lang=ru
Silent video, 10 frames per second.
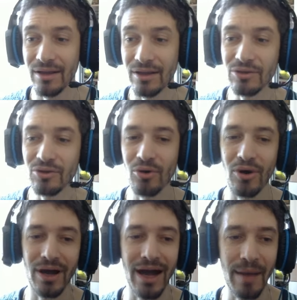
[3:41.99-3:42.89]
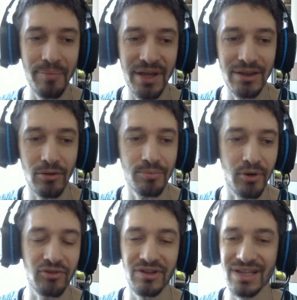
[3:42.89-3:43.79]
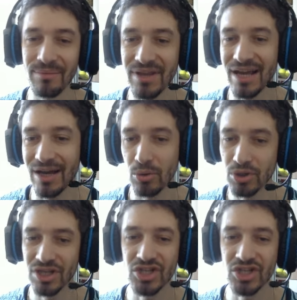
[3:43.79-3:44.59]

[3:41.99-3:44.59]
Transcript: Но Апенда, он просто для меня какой-то